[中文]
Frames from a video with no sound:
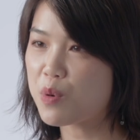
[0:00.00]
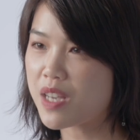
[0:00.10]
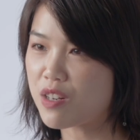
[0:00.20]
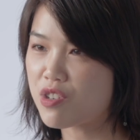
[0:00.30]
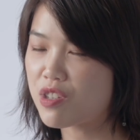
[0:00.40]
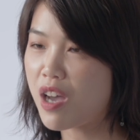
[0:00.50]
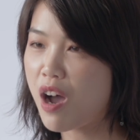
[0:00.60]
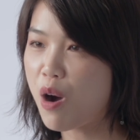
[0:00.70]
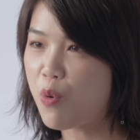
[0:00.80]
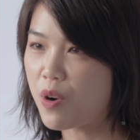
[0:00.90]
我想知
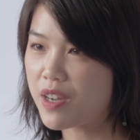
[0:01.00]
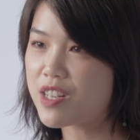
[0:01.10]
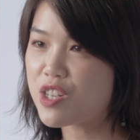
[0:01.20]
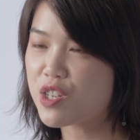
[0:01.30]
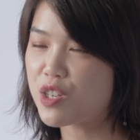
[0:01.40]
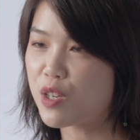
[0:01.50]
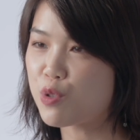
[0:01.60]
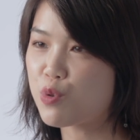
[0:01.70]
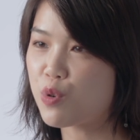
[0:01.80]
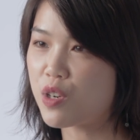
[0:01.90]
道我更适
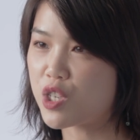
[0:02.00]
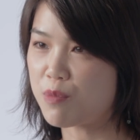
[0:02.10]
合做